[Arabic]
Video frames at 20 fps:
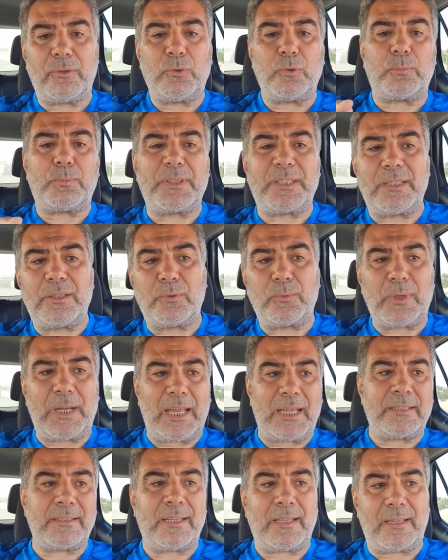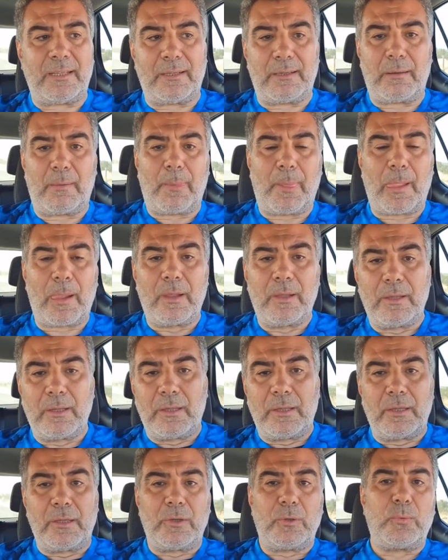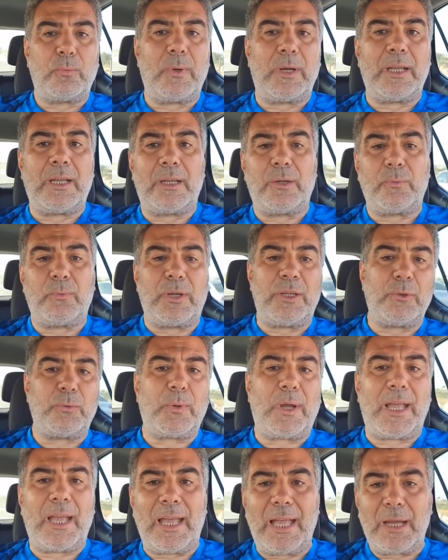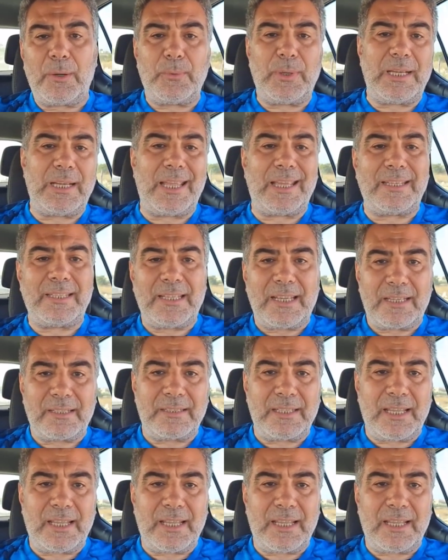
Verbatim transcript: يبطن العداء ويحاول أن